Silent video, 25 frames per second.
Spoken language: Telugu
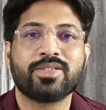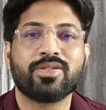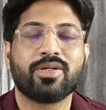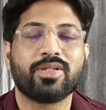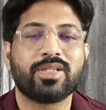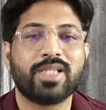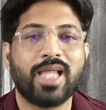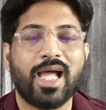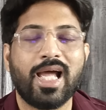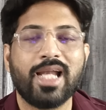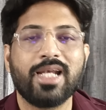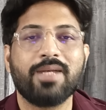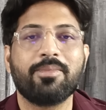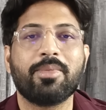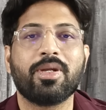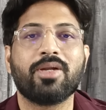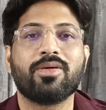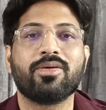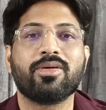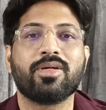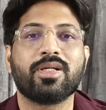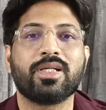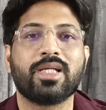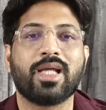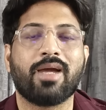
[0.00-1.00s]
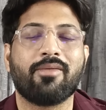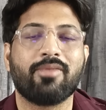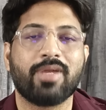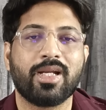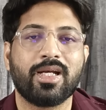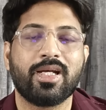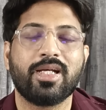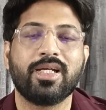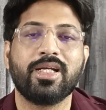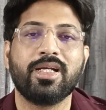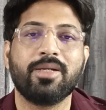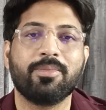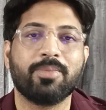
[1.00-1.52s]
సో దాన్ని మనం
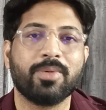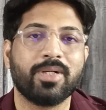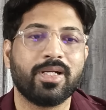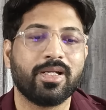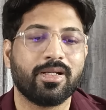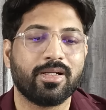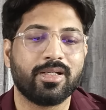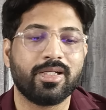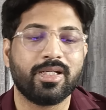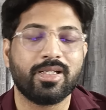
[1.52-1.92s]
ఎవరైనా నేను ఇప్పుడు